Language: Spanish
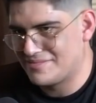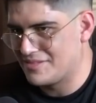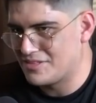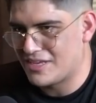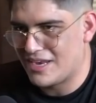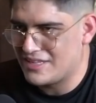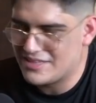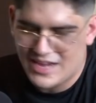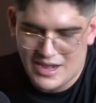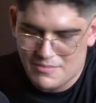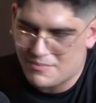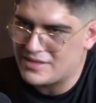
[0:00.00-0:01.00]
o sea,
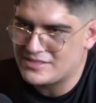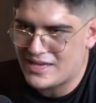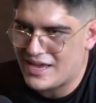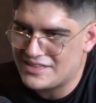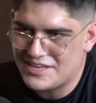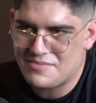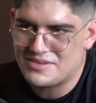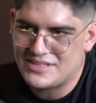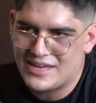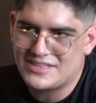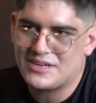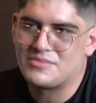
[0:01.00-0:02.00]
literal, mensaje tras
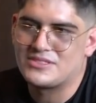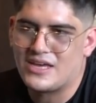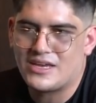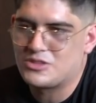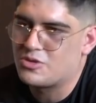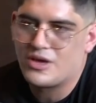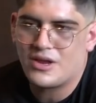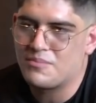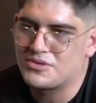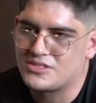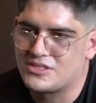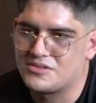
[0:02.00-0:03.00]
mensaje tras mensaje y todos eran
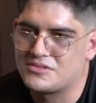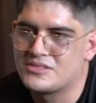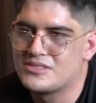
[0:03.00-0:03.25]
positivos.